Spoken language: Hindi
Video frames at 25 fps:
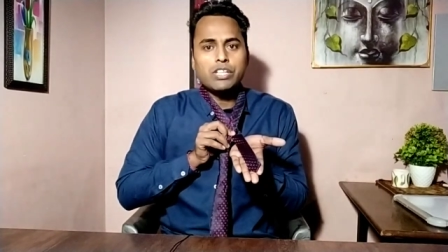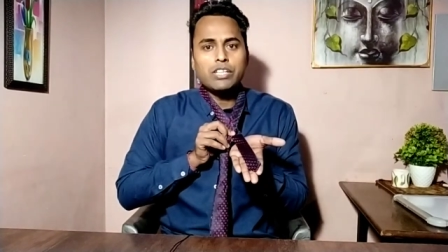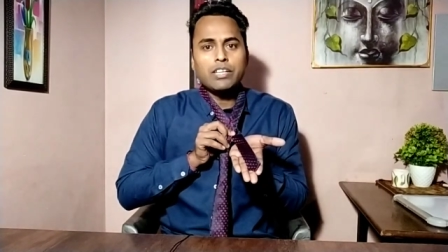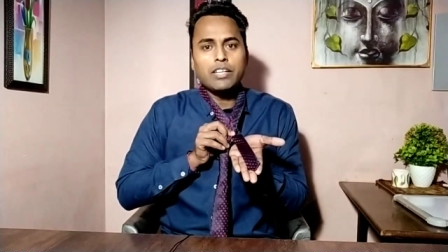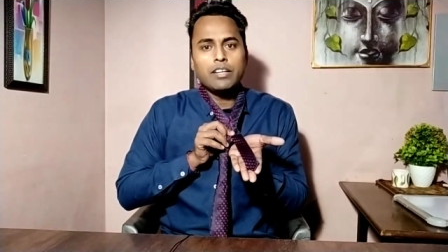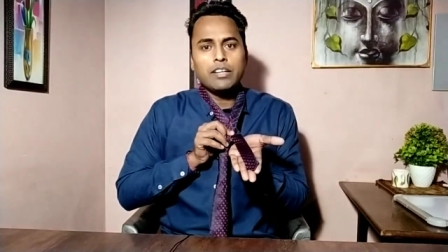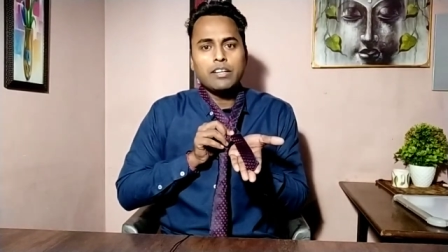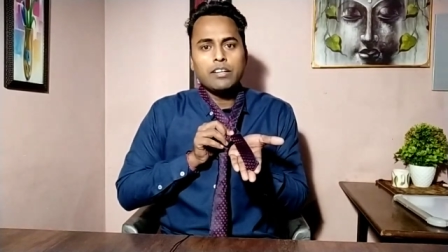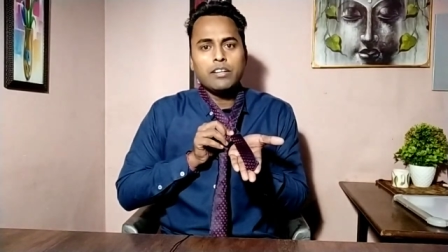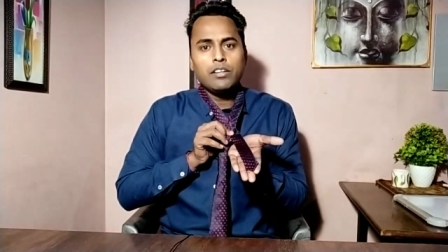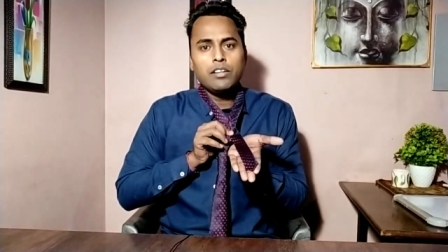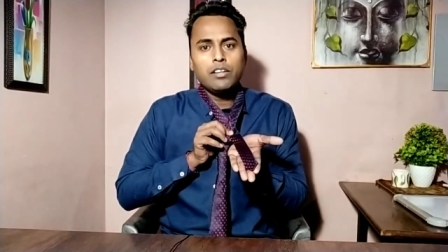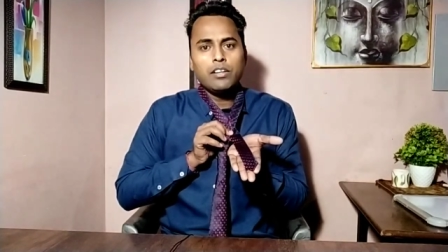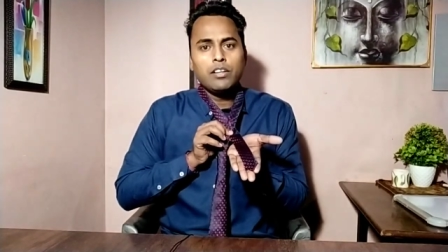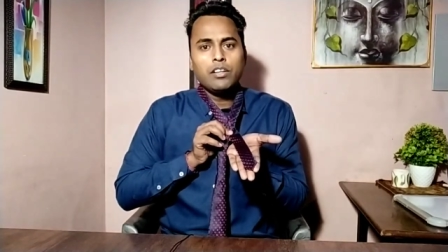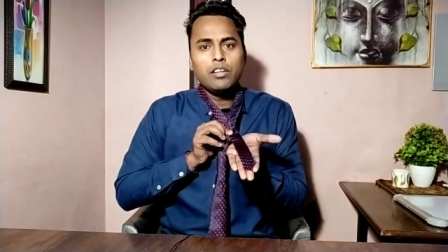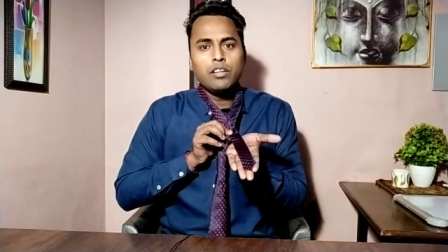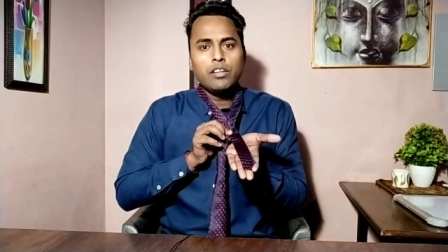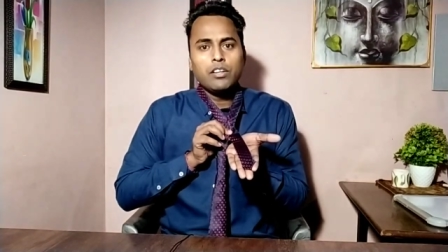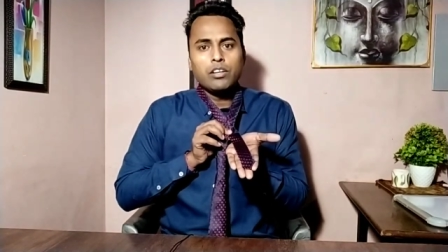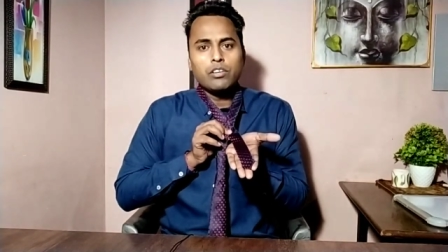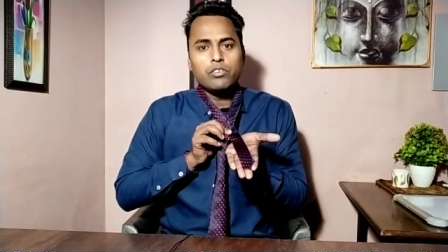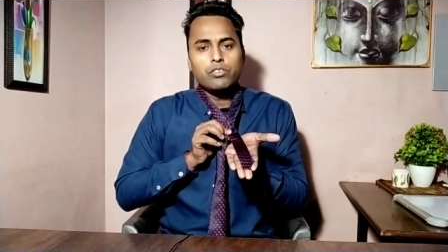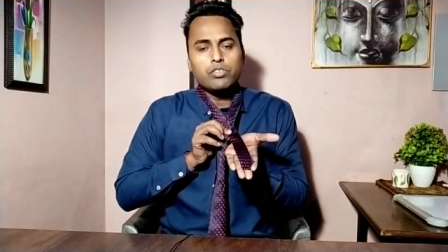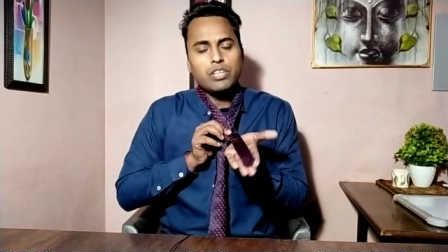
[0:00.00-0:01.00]
चाहिए
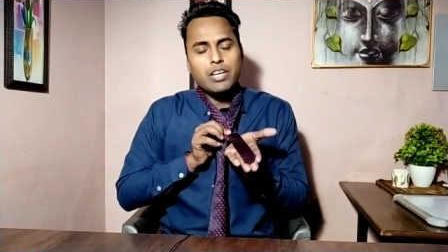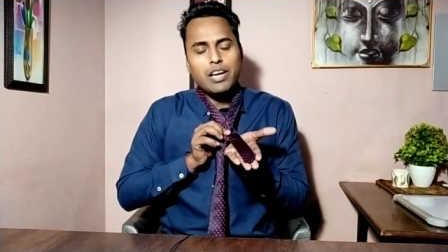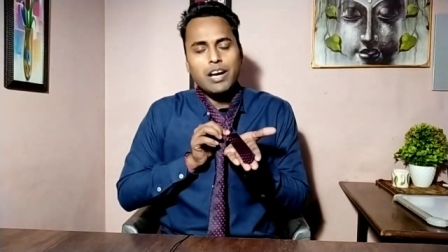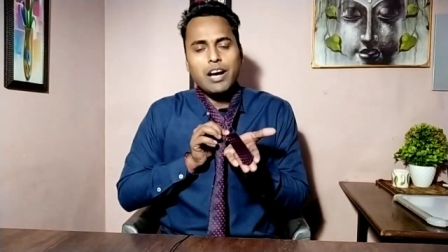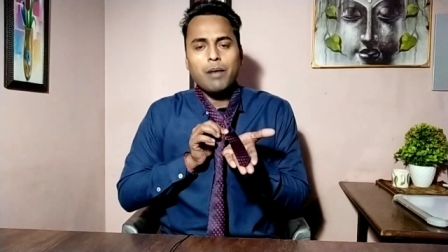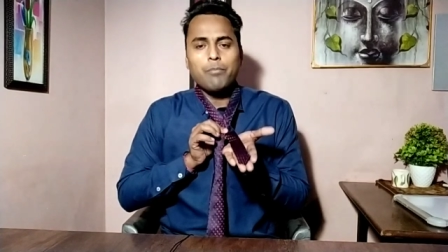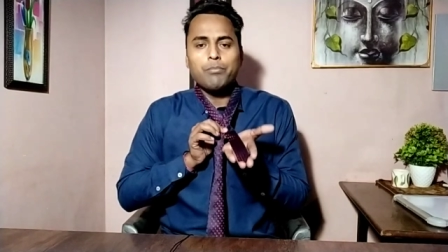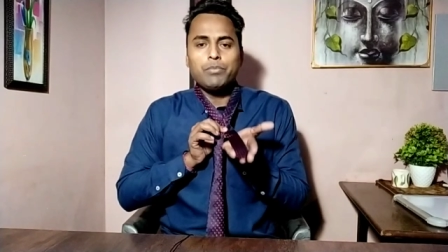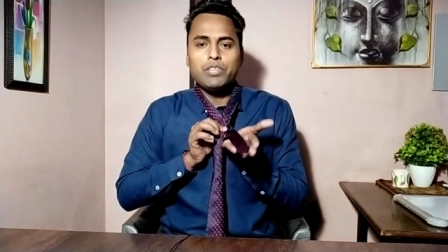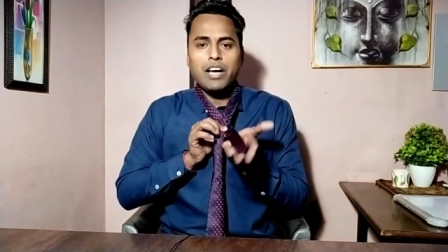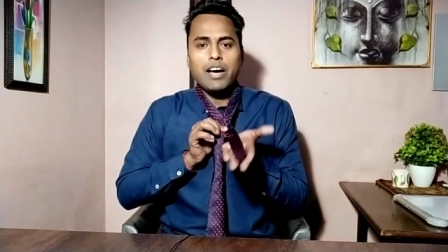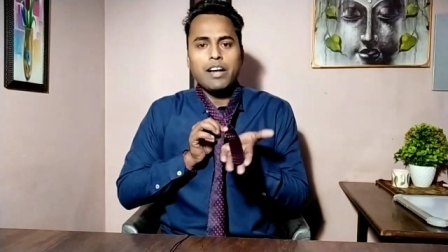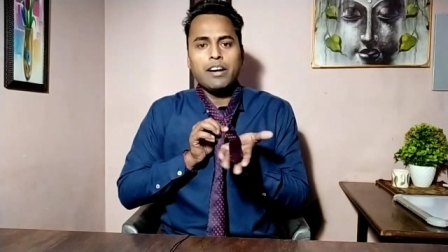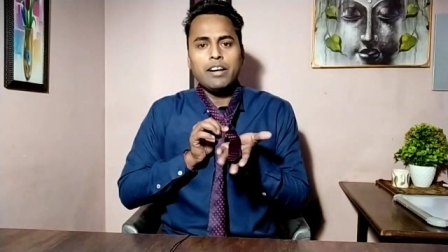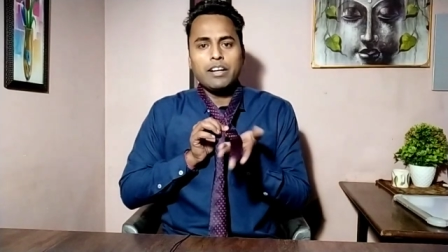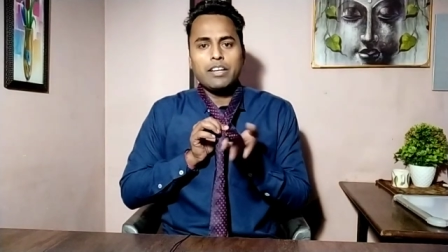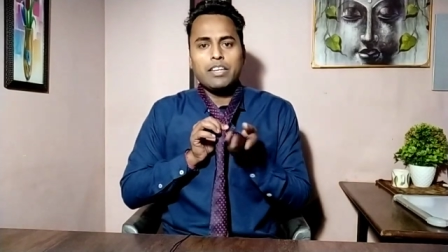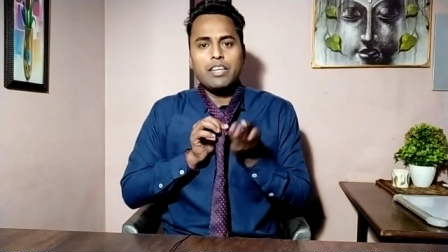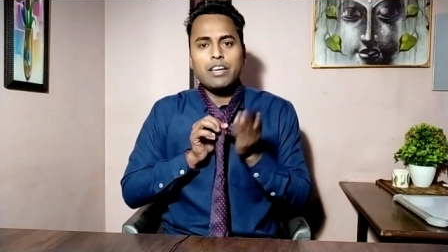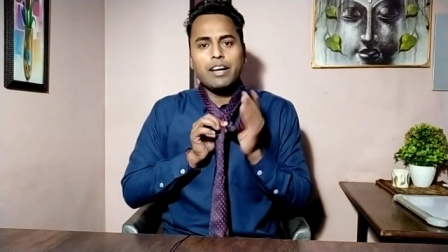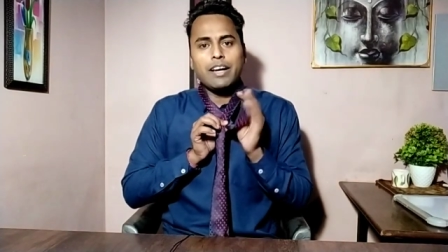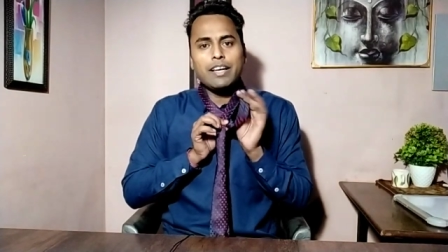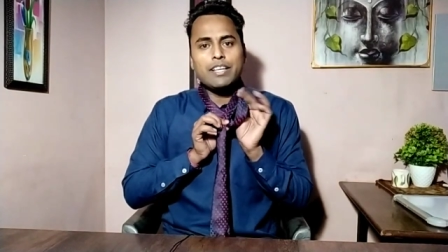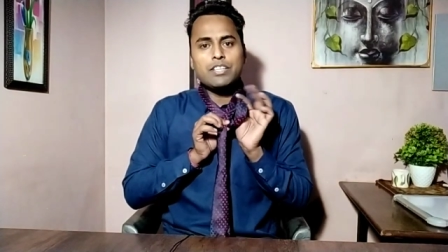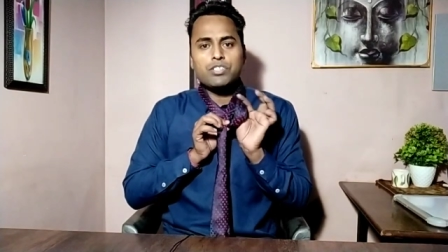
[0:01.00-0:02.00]
ये आप ध्यान
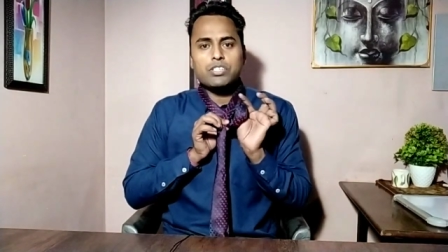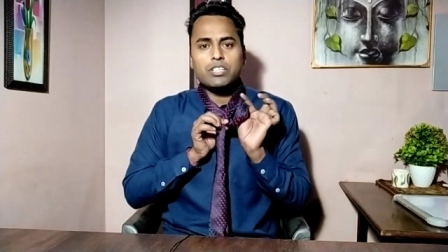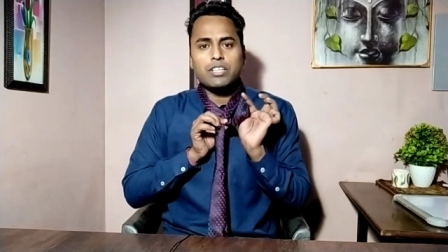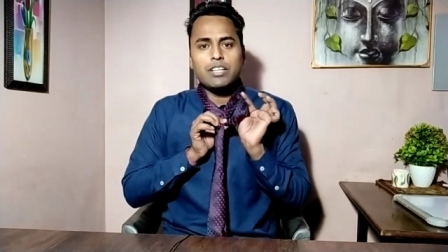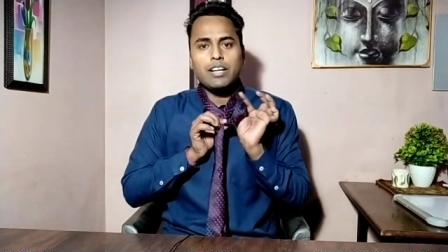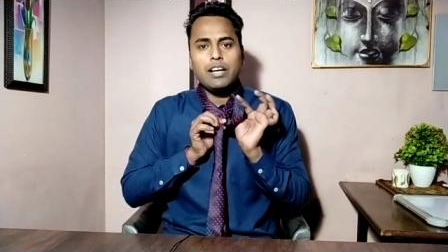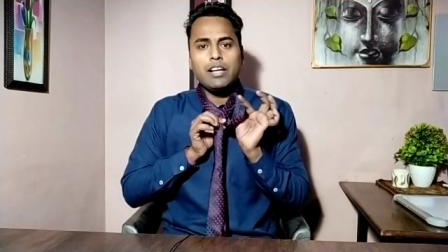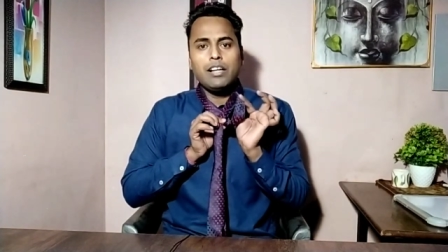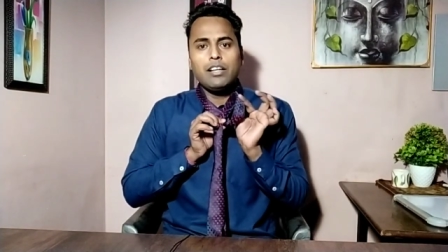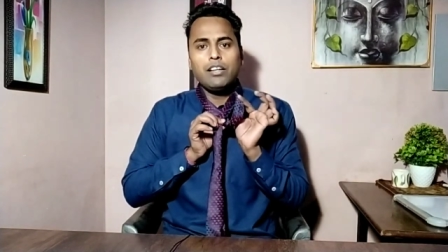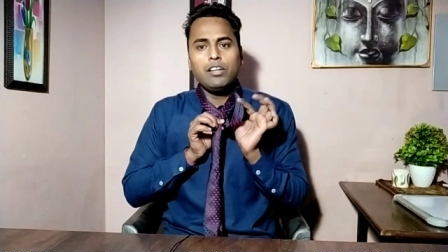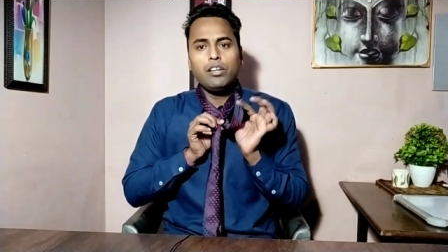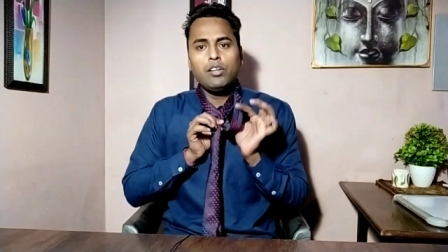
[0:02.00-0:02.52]
रखिएगा इसका